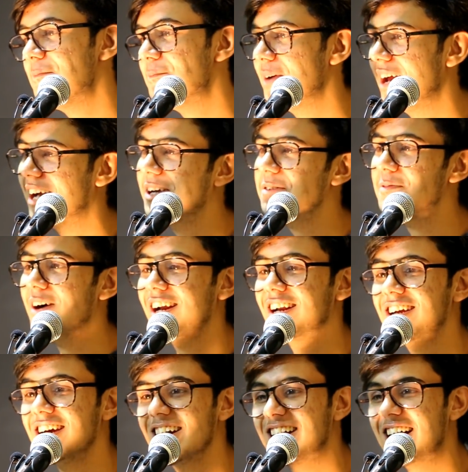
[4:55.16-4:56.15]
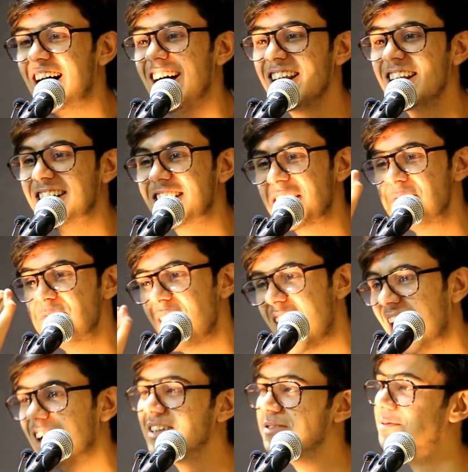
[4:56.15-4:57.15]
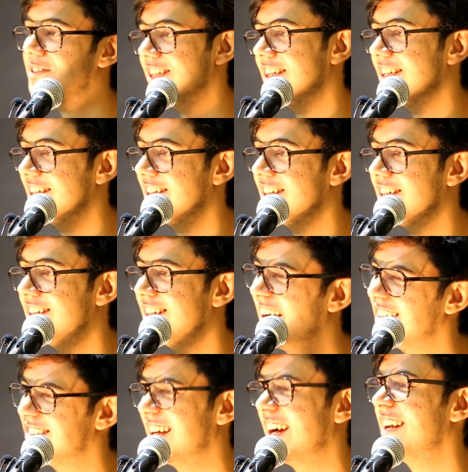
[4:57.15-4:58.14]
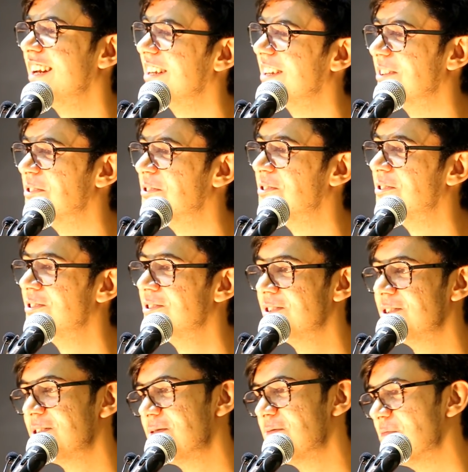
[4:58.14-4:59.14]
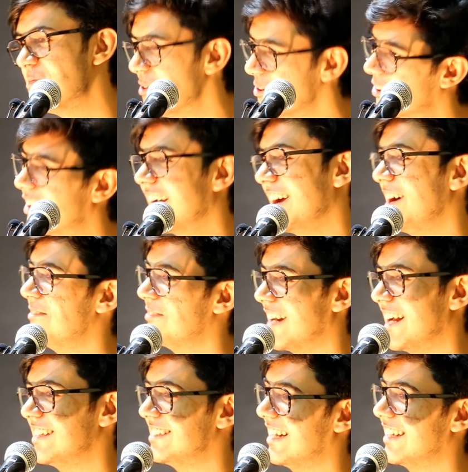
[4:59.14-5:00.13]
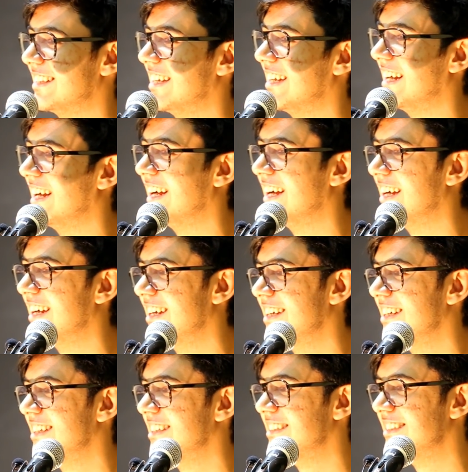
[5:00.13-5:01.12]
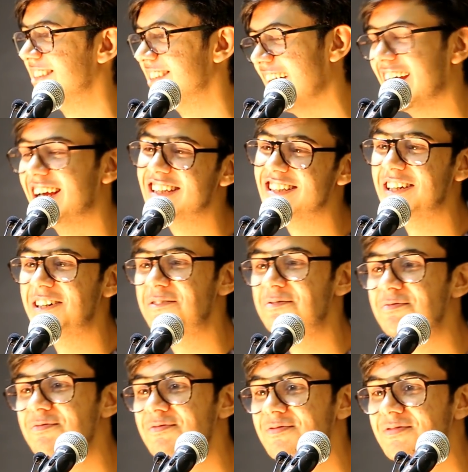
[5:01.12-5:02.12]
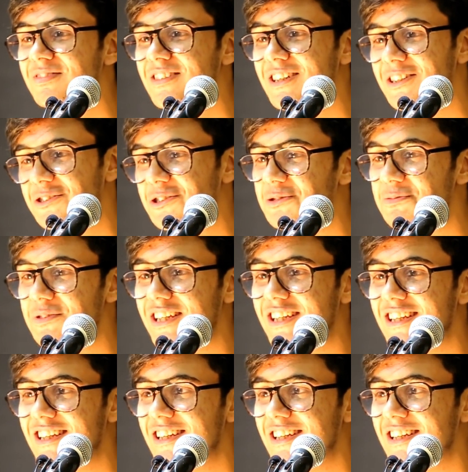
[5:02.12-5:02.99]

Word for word: पेट भर कर खाने के बाद भी ना जाने क्यों भूखे हम रह जाते हैं शायद हम कुछ भी